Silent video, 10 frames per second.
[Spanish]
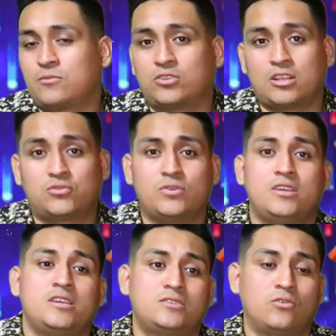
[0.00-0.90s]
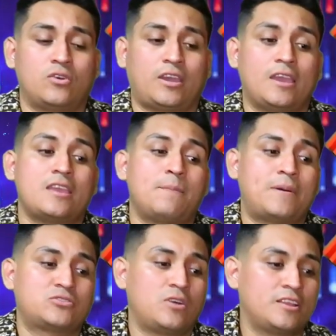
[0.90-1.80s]
bote el switch o que ya
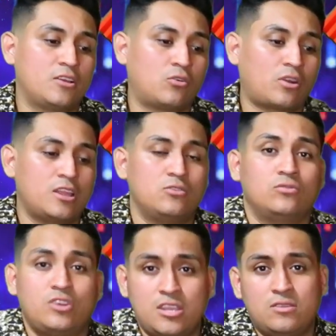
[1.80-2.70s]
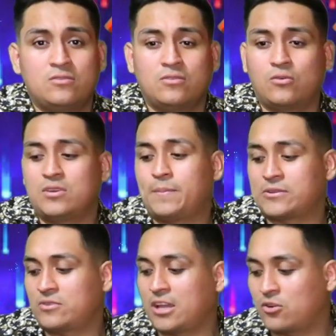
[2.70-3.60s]
pasó alguien corriendo, un niño o una
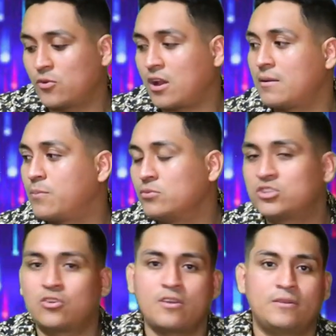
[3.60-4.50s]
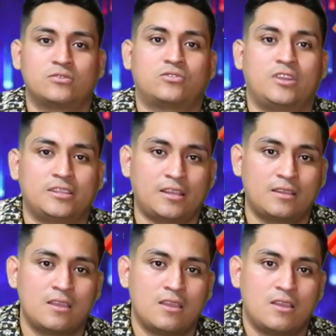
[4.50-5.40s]
persona que no vio el cable, pum, se lo lleva y lo desconecta.
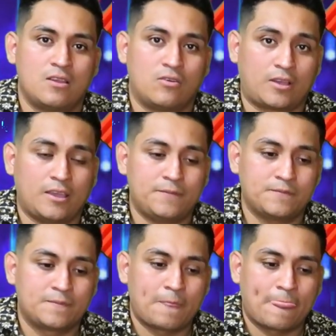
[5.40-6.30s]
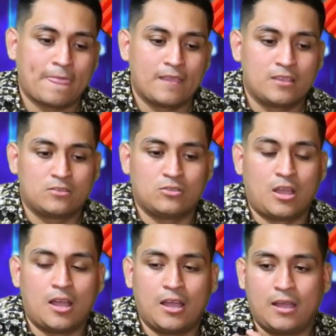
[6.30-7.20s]
¿Ok?
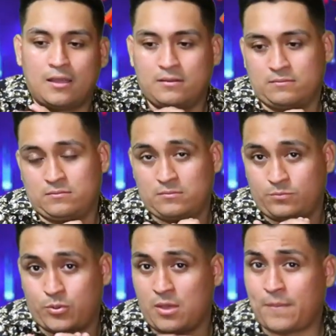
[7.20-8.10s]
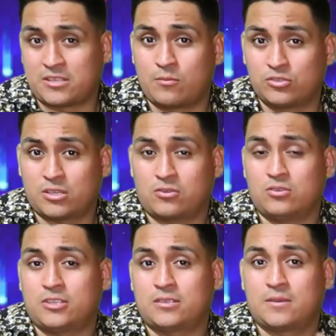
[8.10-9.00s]
Ah pueden pasar muchas
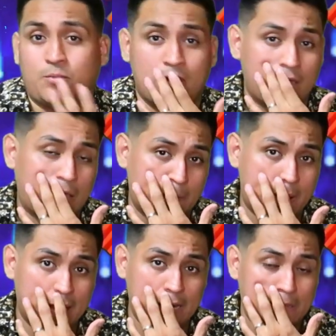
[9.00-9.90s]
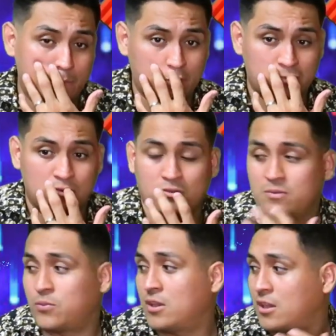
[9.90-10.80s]
cosas. Se puede quemar el equipo de sonido,
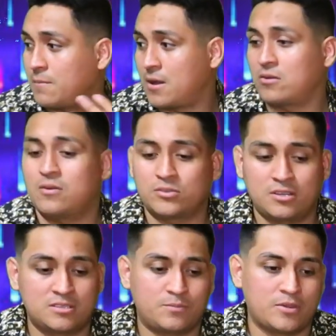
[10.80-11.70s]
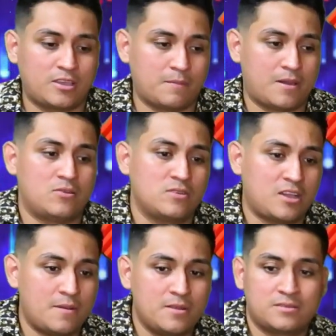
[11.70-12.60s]
se puede quemar una bocina, se puede quemar un
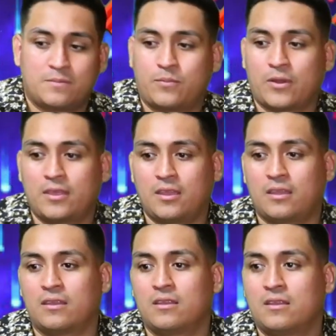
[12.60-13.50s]
cable, se puede,